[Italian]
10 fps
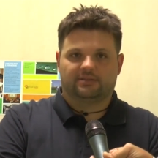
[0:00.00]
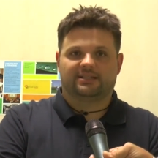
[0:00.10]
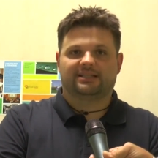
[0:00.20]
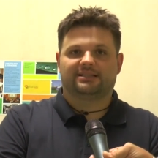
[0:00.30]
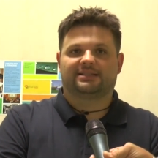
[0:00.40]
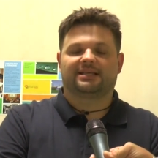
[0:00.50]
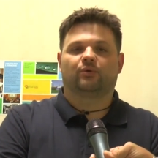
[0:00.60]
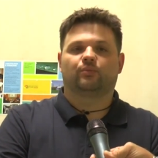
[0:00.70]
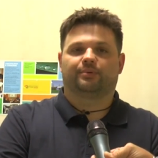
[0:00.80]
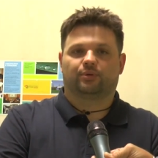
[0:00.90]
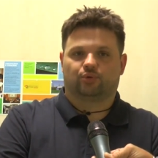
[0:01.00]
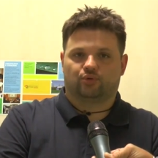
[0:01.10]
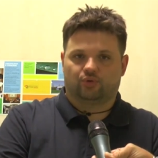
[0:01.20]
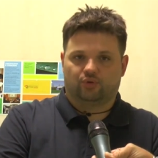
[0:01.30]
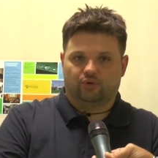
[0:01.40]
senza un pronto
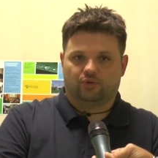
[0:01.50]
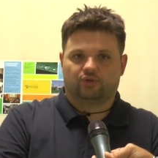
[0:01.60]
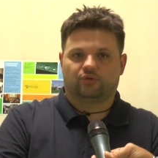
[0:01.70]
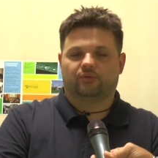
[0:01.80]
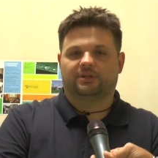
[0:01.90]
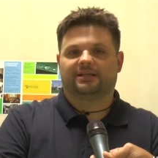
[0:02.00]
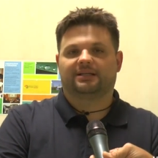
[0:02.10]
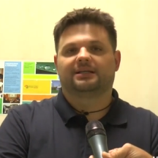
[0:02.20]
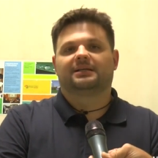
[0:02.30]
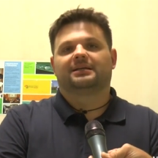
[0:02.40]
soccorso, quindi che